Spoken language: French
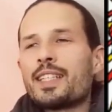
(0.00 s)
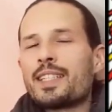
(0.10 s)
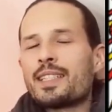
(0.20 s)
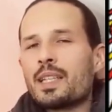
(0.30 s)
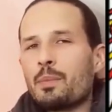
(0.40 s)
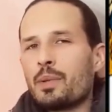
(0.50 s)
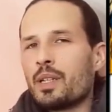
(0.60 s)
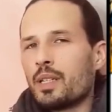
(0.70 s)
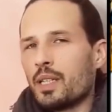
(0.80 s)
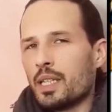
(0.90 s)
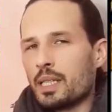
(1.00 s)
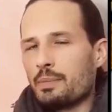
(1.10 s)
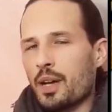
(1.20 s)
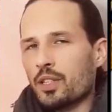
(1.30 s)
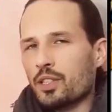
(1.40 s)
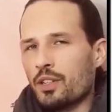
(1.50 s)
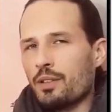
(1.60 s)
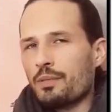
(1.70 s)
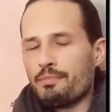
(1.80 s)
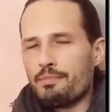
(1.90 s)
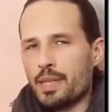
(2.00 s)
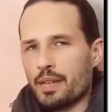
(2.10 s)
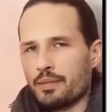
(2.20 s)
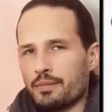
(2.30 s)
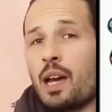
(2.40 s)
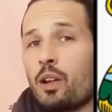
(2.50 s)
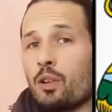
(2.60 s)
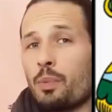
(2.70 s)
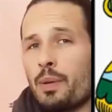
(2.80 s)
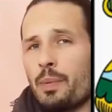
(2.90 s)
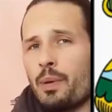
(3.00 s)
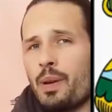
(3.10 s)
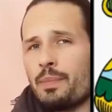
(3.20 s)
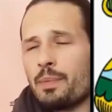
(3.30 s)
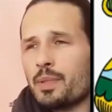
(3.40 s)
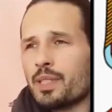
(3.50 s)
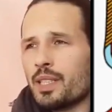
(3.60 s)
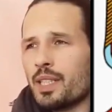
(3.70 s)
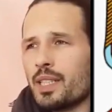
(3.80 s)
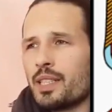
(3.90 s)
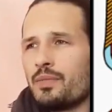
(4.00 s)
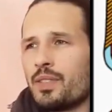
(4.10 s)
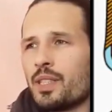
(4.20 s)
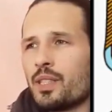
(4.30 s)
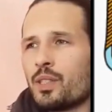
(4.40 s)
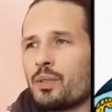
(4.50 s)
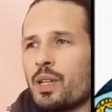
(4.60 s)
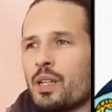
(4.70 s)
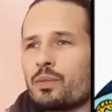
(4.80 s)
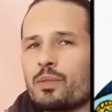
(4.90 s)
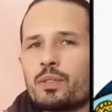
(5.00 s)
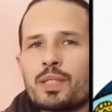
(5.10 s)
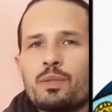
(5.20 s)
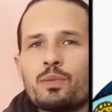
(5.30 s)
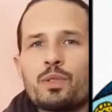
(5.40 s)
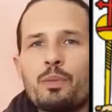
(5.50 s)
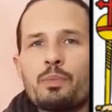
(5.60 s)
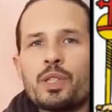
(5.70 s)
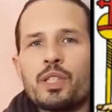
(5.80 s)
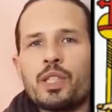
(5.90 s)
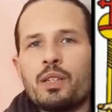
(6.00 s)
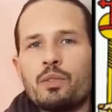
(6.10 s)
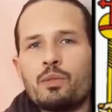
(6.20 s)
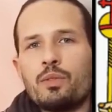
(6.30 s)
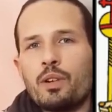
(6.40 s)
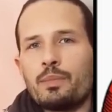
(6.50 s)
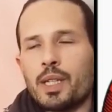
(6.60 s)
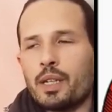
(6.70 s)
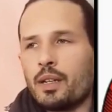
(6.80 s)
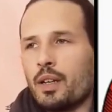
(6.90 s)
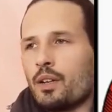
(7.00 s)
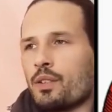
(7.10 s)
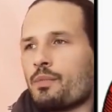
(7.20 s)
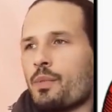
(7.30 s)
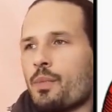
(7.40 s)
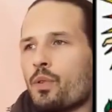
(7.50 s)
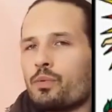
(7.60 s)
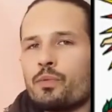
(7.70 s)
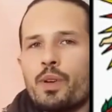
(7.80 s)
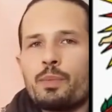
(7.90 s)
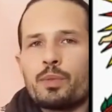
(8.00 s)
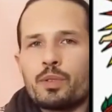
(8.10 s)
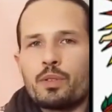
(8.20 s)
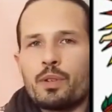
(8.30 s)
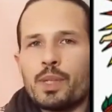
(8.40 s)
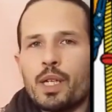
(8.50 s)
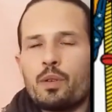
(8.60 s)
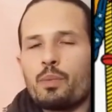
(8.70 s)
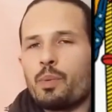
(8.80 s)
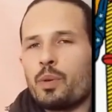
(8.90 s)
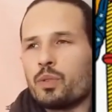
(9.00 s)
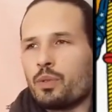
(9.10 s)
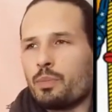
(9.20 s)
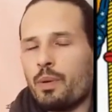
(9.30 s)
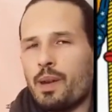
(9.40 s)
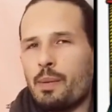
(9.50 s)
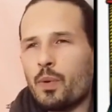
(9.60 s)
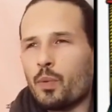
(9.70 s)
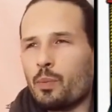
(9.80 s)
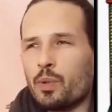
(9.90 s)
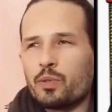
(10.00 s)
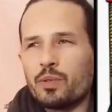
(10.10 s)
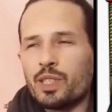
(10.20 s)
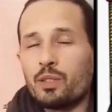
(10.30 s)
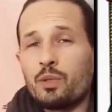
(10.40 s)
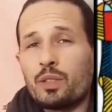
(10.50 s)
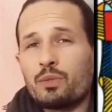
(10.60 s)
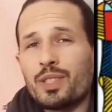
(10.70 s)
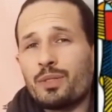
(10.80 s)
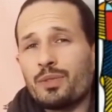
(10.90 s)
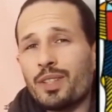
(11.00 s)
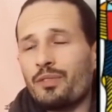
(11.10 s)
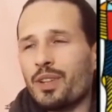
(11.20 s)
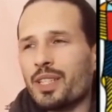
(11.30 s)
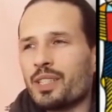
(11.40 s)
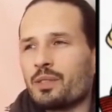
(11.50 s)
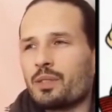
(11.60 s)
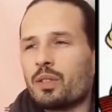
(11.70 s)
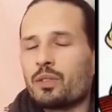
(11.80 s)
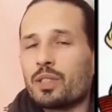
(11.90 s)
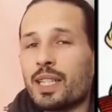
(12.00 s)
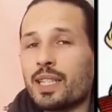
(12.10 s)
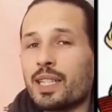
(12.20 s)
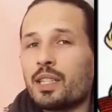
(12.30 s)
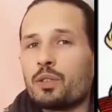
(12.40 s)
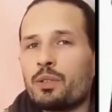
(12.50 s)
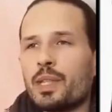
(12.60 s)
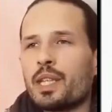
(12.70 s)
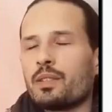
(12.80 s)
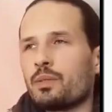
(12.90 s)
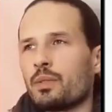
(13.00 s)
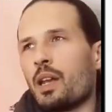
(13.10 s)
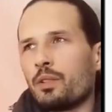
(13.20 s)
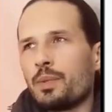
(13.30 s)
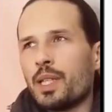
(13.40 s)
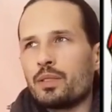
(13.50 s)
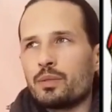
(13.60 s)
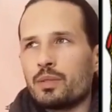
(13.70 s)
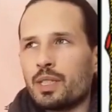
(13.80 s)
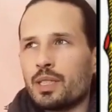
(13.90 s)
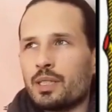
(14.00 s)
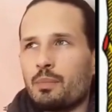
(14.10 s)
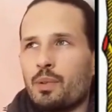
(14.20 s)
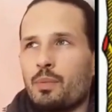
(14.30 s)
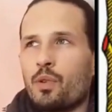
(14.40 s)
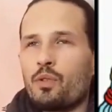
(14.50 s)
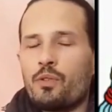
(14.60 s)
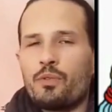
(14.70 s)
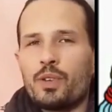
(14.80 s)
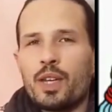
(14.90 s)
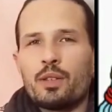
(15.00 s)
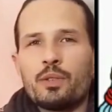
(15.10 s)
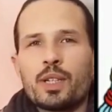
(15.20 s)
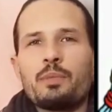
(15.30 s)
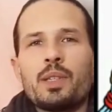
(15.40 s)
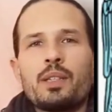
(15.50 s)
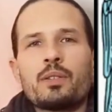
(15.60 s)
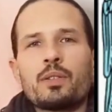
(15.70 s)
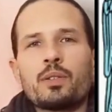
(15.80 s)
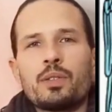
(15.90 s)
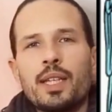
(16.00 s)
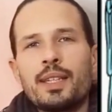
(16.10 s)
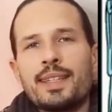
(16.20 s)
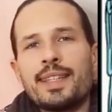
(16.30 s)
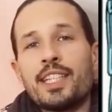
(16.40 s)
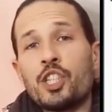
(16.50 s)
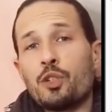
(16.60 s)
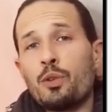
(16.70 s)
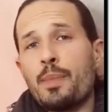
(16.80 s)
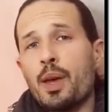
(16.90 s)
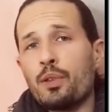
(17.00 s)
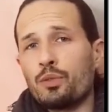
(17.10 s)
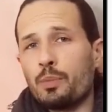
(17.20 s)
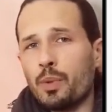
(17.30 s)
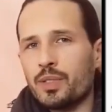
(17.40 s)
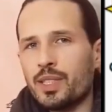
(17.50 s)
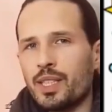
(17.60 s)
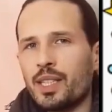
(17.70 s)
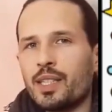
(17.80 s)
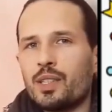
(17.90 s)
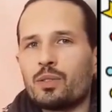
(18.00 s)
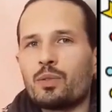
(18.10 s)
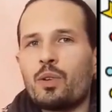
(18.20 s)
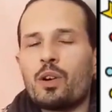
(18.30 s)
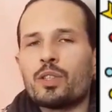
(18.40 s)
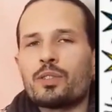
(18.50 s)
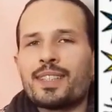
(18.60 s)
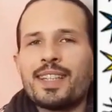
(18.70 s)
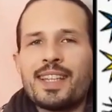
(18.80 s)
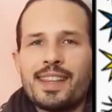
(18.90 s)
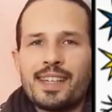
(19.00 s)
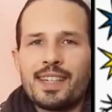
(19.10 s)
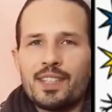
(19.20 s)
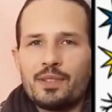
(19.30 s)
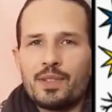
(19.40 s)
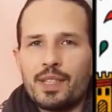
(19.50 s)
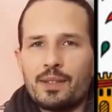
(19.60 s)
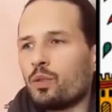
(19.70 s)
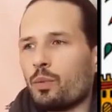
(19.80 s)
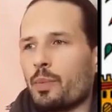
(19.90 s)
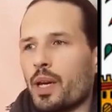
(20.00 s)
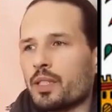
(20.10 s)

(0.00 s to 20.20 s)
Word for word: simple et qui marche bien. Alors le premier problème des pensées négatives, c'est qu'elles ont tendance à nous empêcher de dormir. Au moment où on va pour s'endormir, on pense aux problèmes, on pense aux situations qui sont néfastes et on a tendance à créer des ruminations. La rumination, c'est simplement le fait de répéter dans notre tête des chemins de pensée qui sont orientés négativité. Donc par